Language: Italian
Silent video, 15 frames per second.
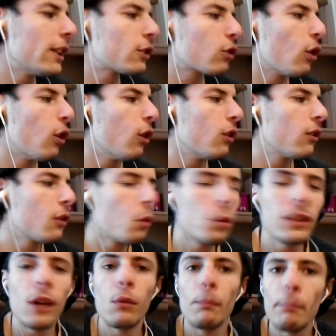ne so,
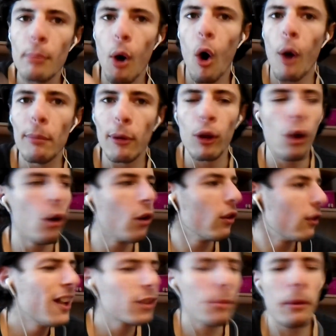guida un popolo.
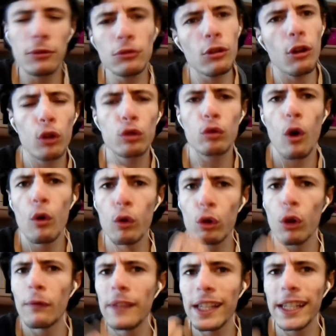Soprattutto col suo
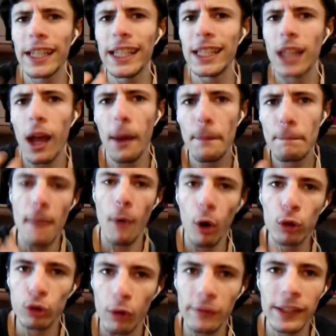urlo virile, ma molto